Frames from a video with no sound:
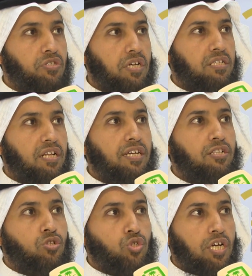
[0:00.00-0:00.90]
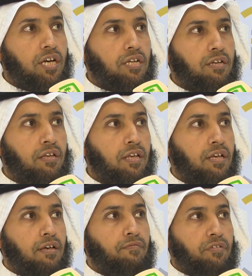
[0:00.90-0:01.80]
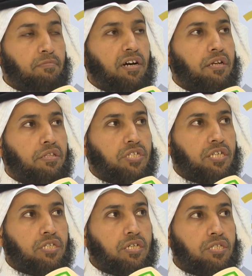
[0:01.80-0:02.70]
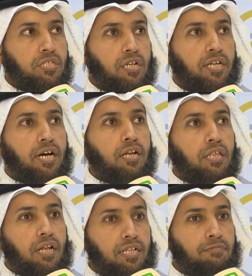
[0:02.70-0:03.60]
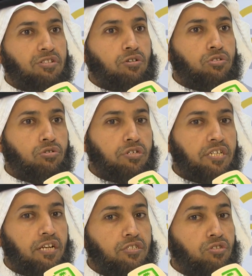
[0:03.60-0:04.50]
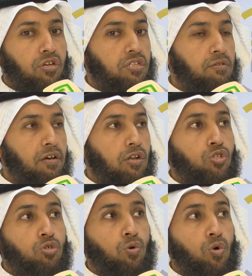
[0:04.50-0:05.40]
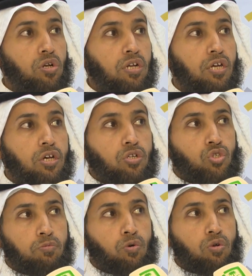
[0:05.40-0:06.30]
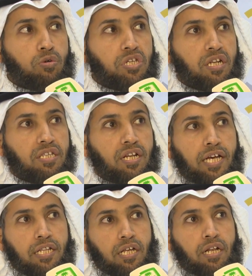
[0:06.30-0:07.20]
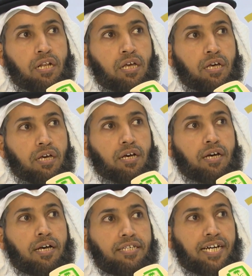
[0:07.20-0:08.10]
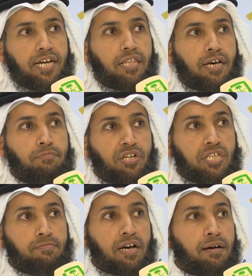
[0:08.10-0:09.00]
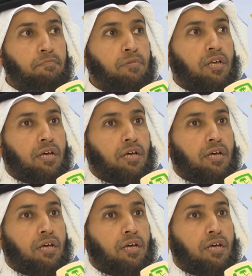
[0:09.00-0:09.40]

وزارة العدل تشارك في معرض جايتكس لعرض الخدمات الإلكترونية التي تقدمها للجمهور جمهور وزارة العدل آه، يحظى باهتمام